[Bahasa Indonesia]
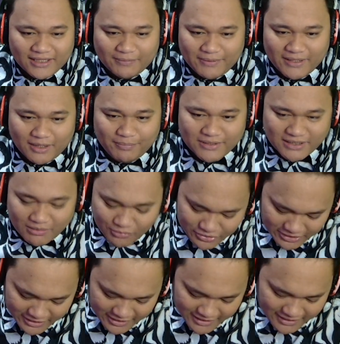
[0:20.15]
Kita pindahkan dengan facecam dulu
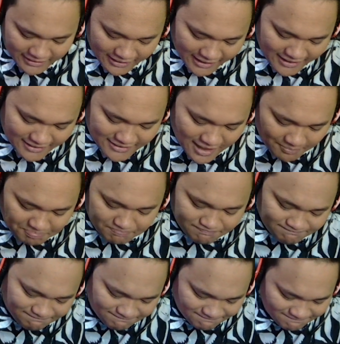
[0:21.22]
sini kita klik cak.
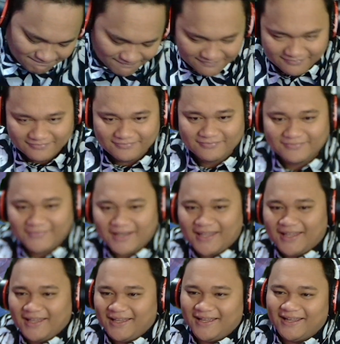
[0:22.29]

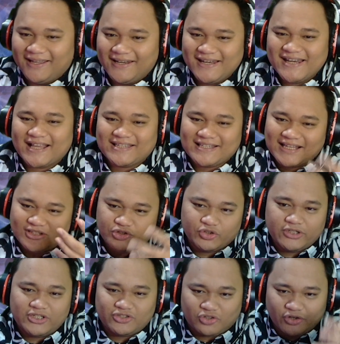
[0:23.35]
Nah, ini dikasih lihat
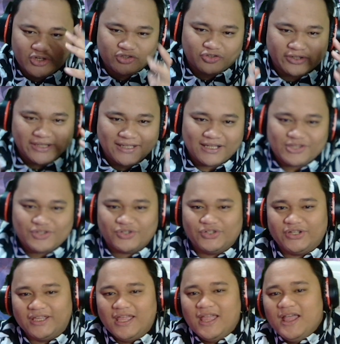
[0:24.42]
cuy, story-story kita cuy.